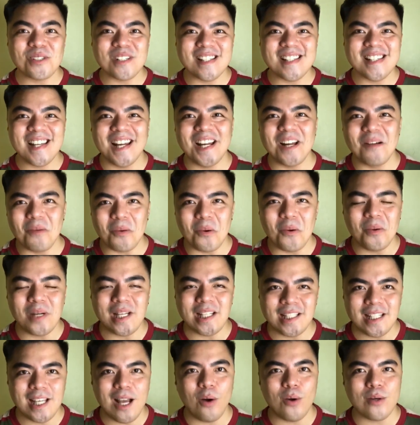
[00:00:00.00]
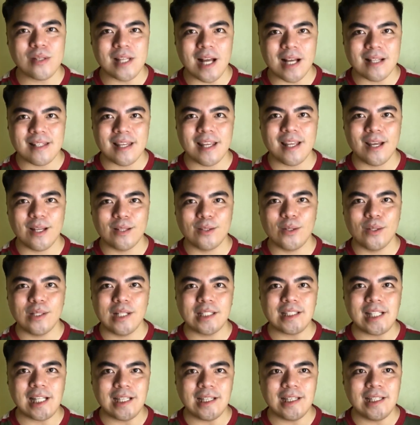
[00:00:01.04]
kasi alam kong hindi ako sasaya doon
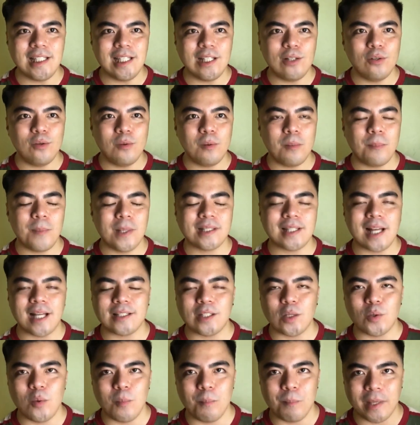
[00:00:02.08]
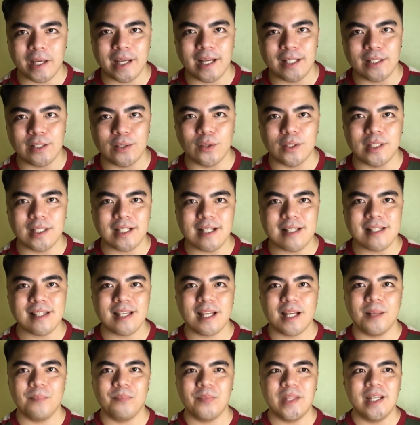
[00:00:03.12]
at hindi ko mapagtatagumpayan yon
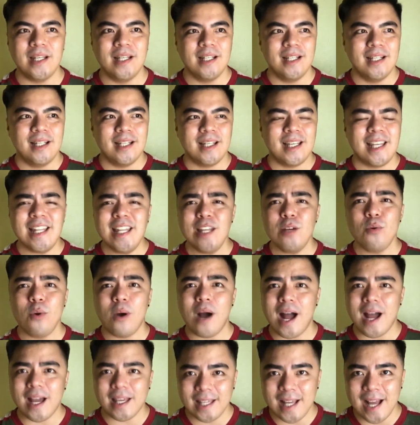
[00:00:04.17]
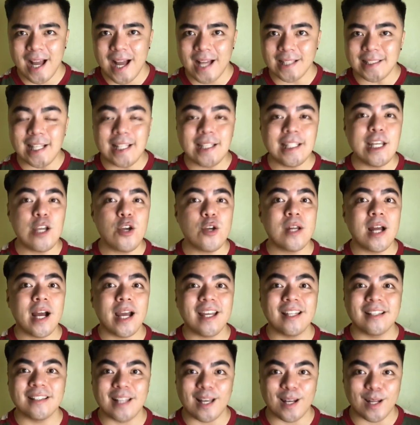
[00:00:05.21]
kasi hindi ko kaya at hindi yun ang
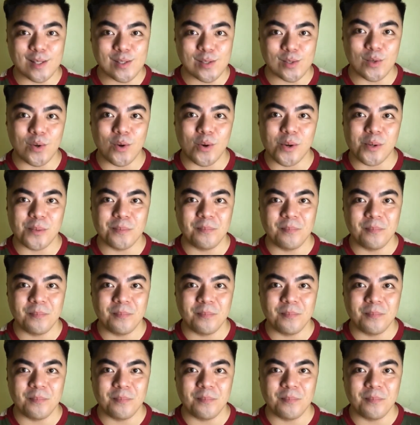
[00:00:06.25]
interes ko.